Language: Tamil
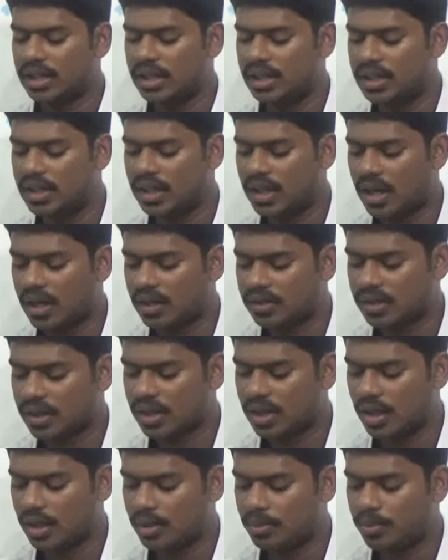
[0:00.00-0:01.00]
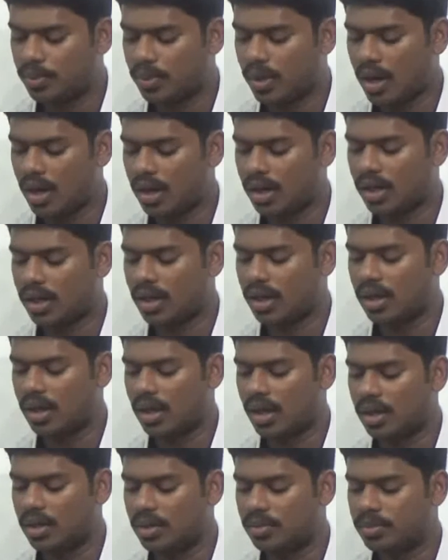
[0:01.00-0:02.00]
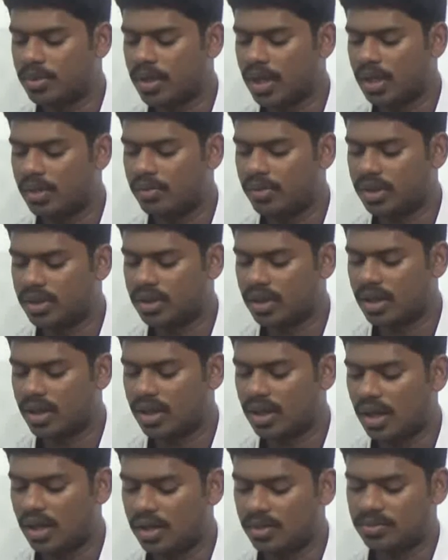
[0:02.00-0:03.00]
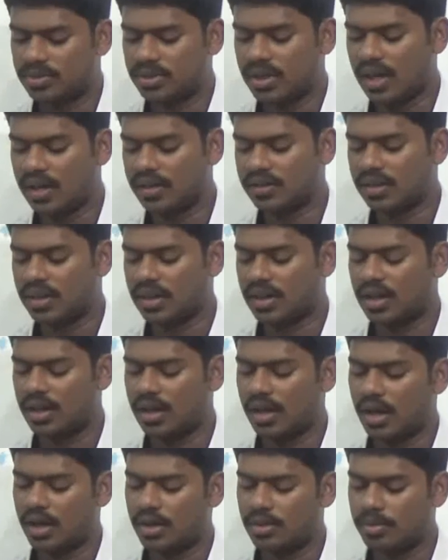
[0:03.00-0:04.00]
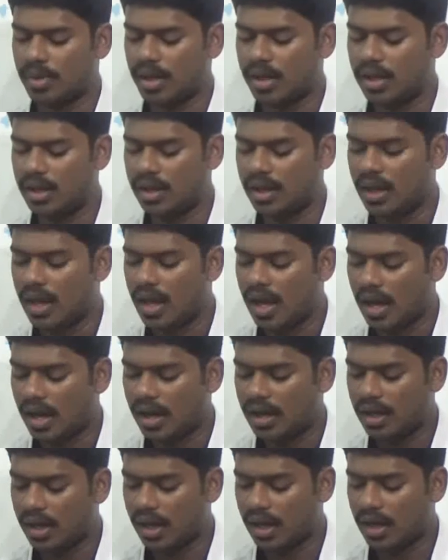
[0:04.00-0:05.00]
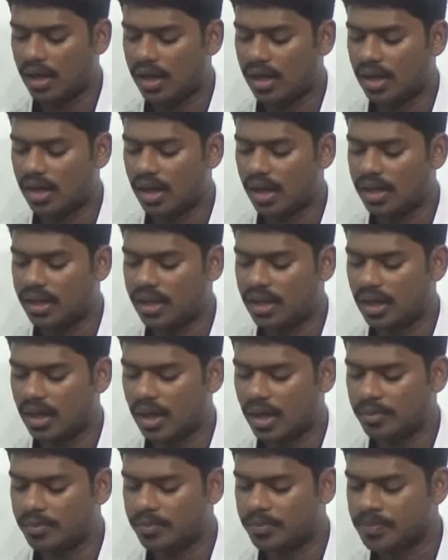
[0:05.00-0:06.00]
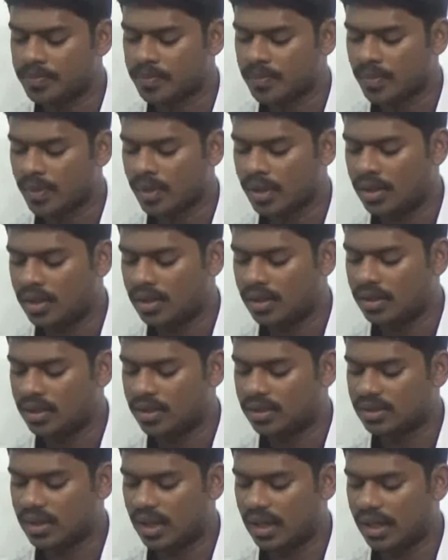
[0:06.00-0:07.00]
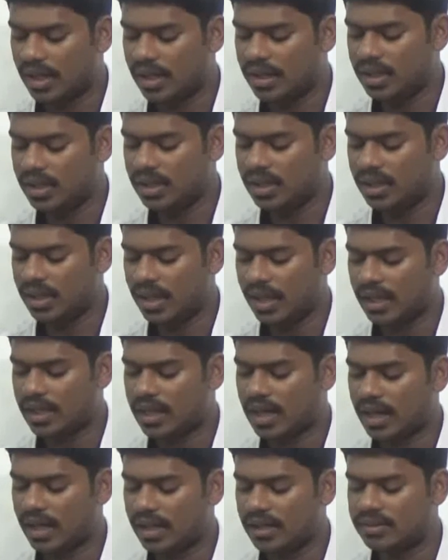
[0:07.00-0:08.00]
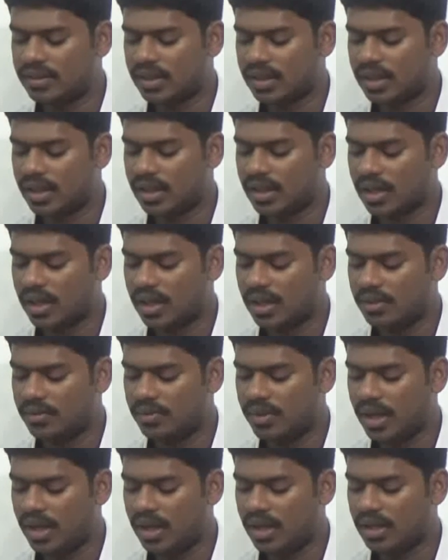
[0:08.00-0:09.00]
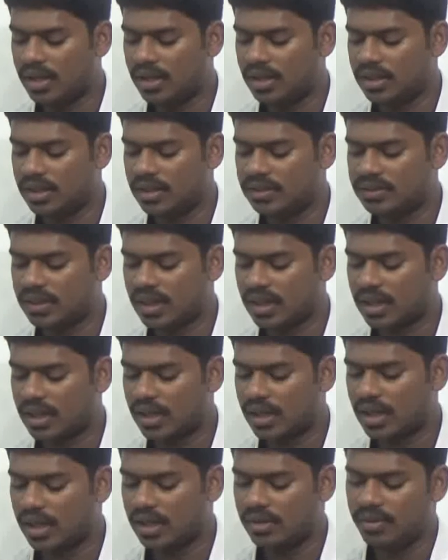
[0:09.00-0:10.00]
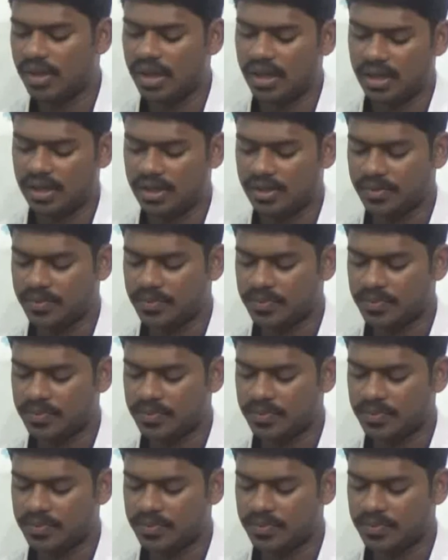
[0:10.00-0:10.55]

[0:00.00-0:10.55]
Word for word: இதிகாசங்களும் புராணங்களாலும் கல்வெட்டுகளாலும் சாசனங்களாலும் அலி அறிகலாம் தலை இடை கடை சங்கங்கள் வேறு இச்சங்கங்கள் வேறு